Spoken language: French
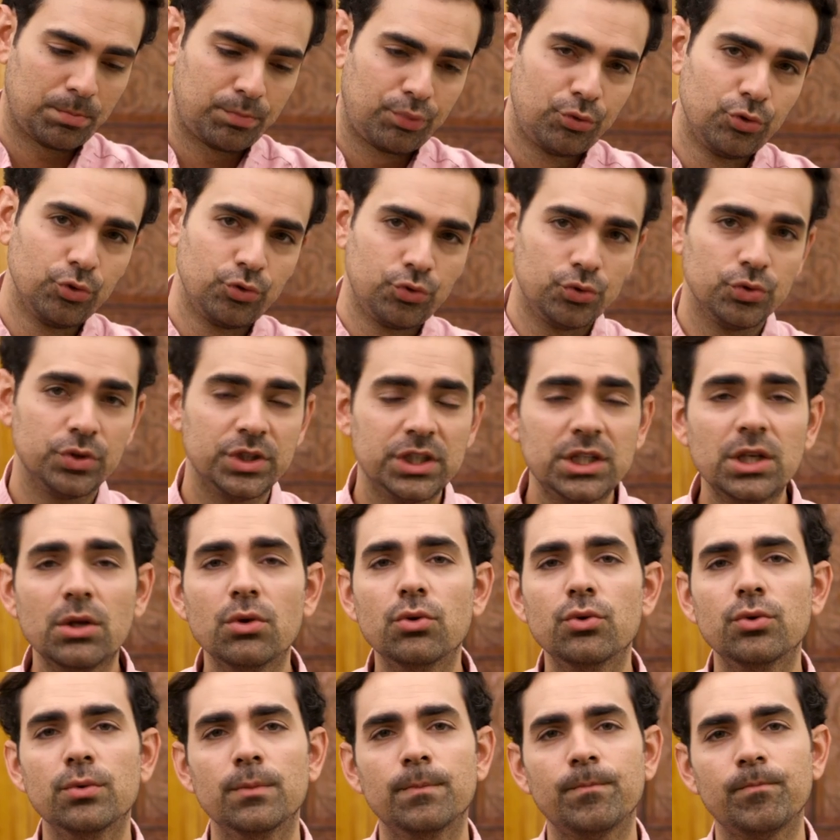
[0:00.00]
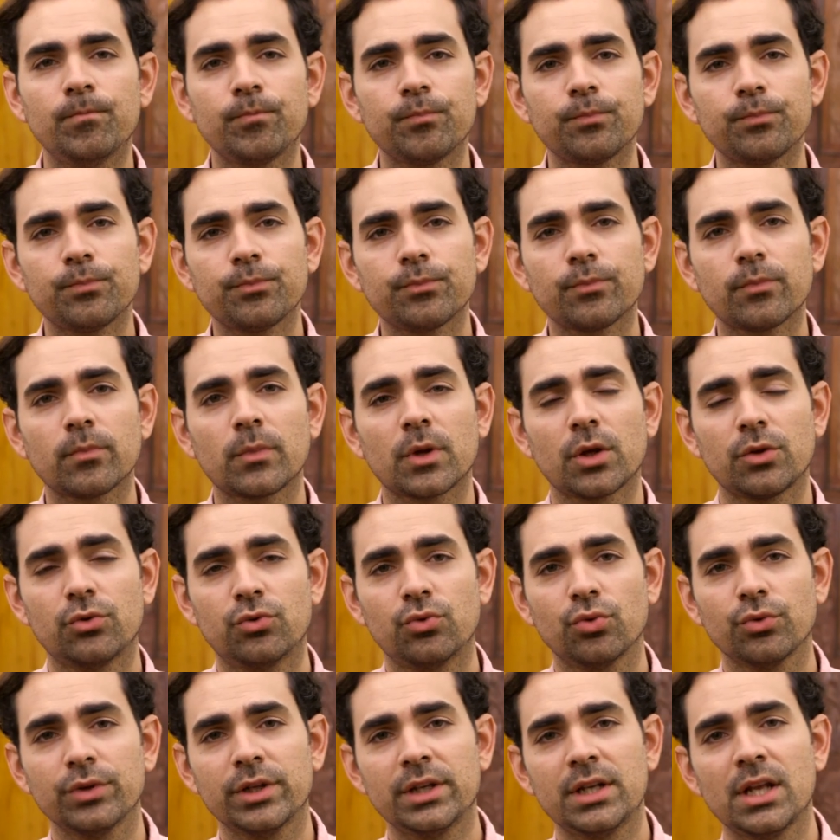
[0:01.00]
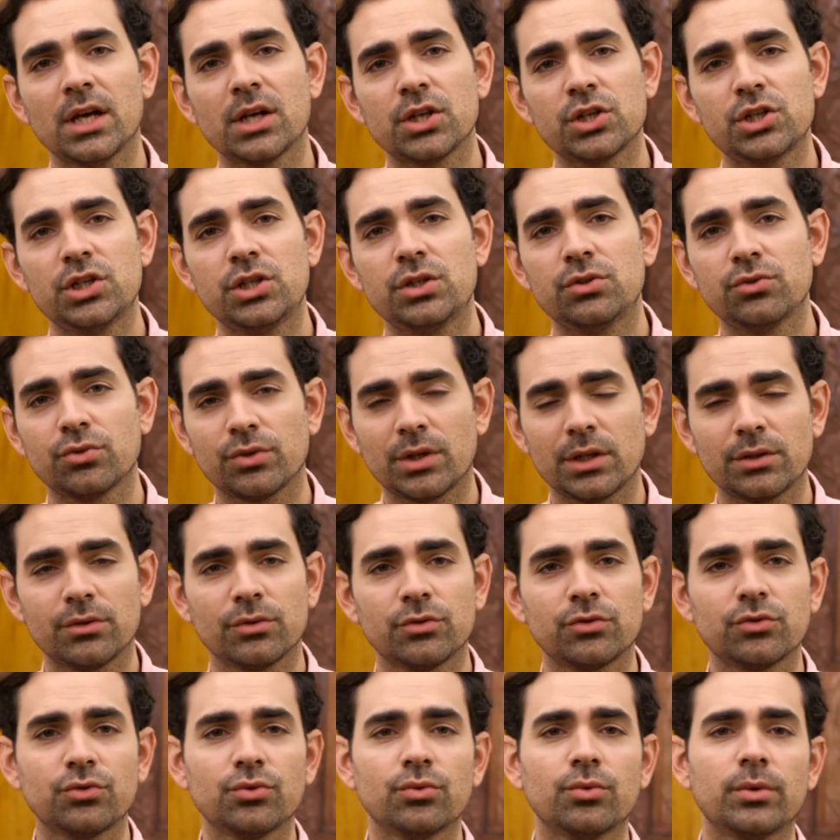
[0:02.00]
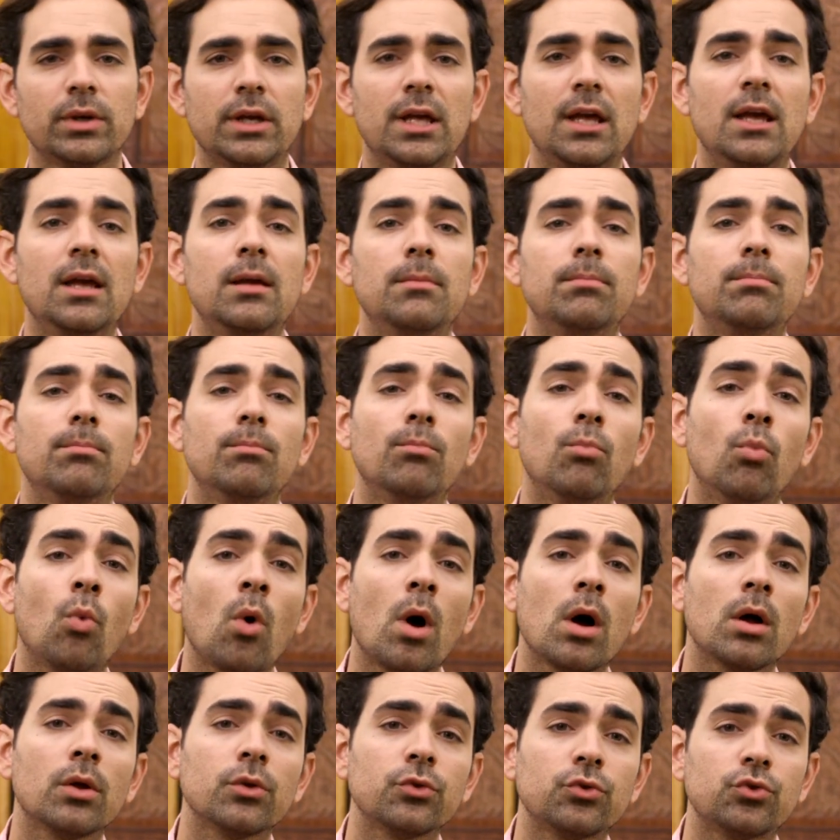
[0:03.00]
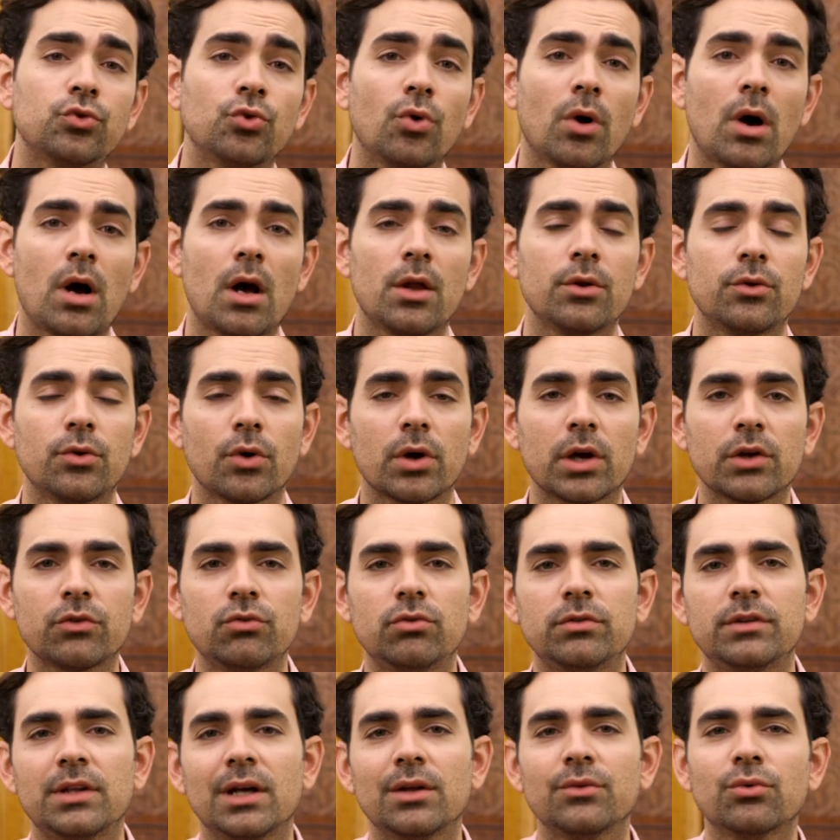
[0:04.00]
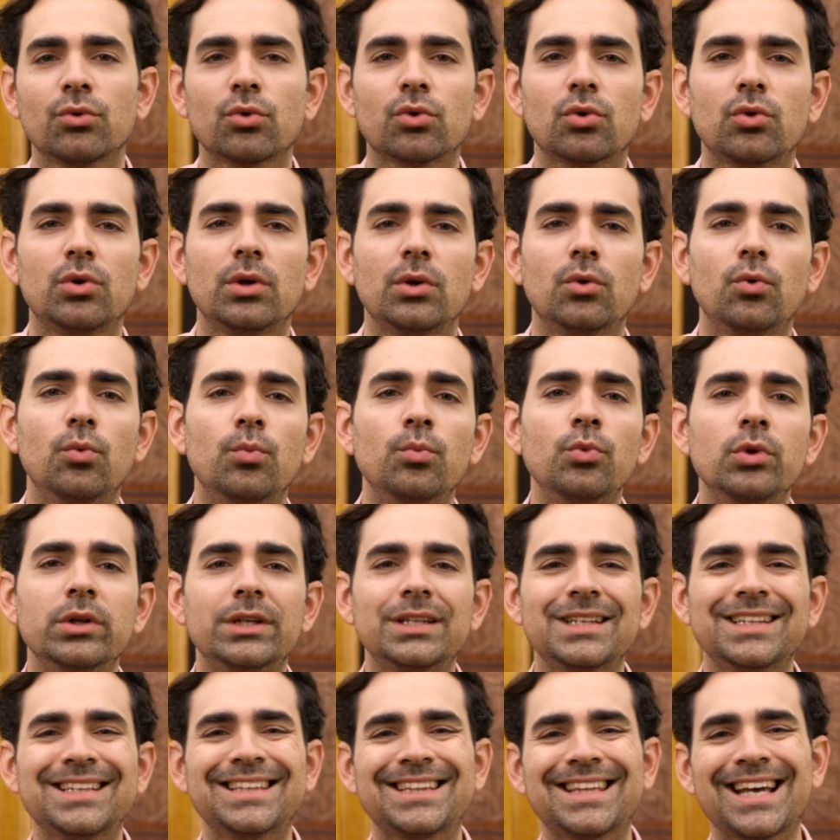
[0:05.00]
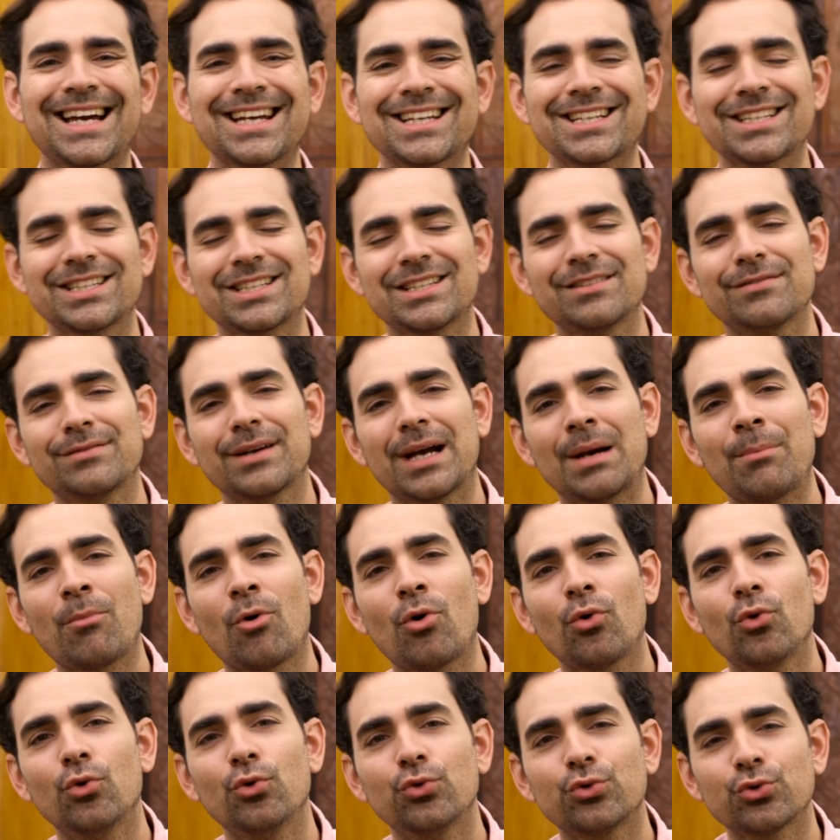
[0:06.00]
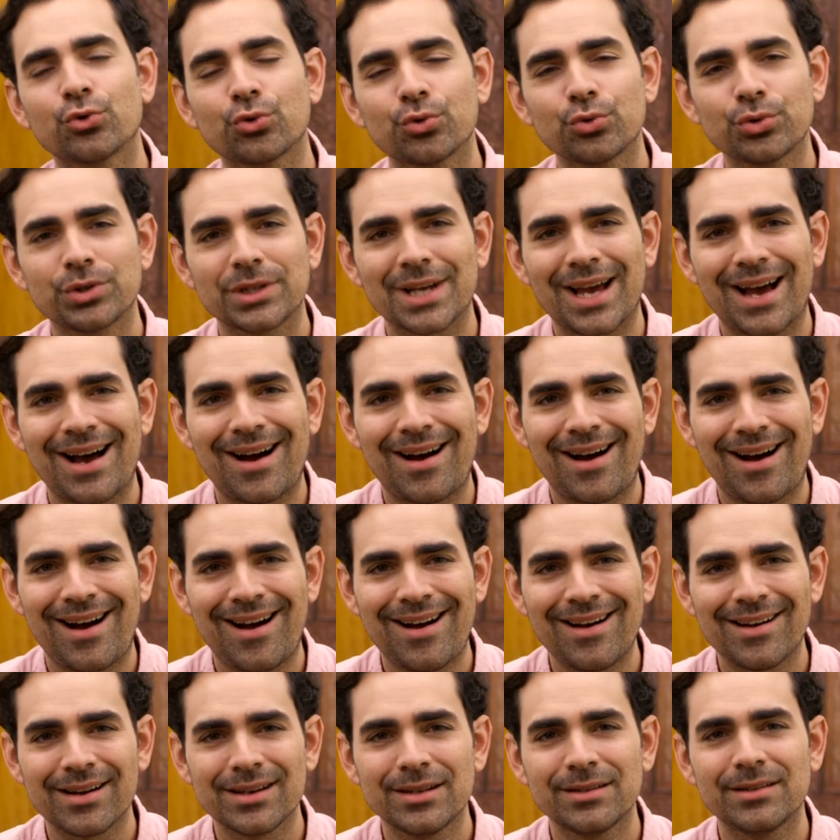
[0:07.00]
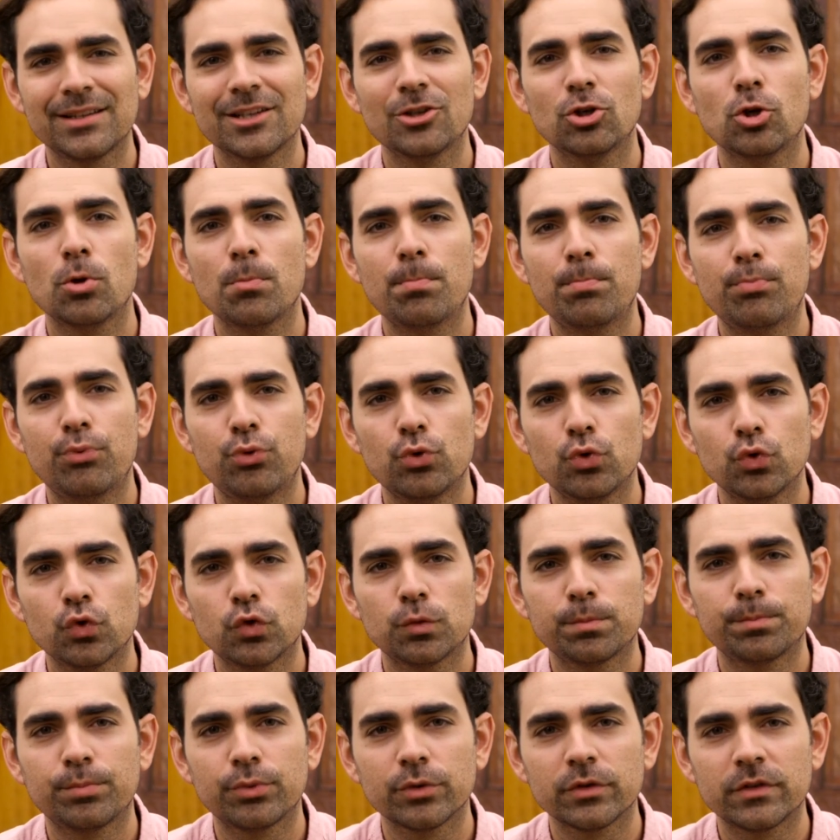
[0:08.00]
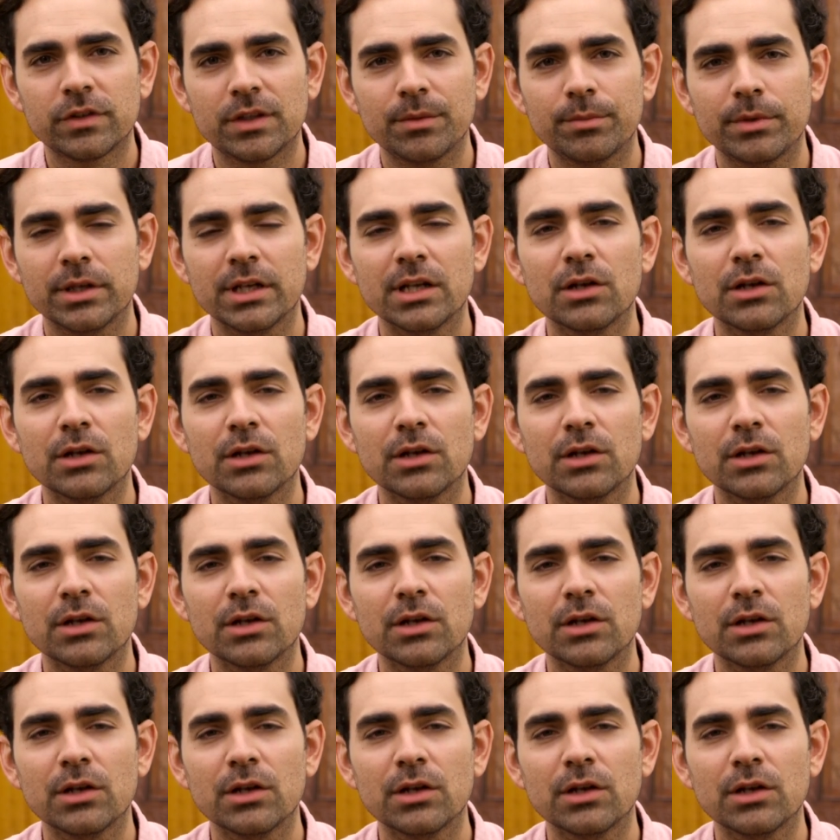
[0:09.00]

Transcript: Plus tu dilues ton énergie, ton attention, et moins tu auras de résultats. Donc le multitâche, c'est vraiment le truc à arrêter le plus possible.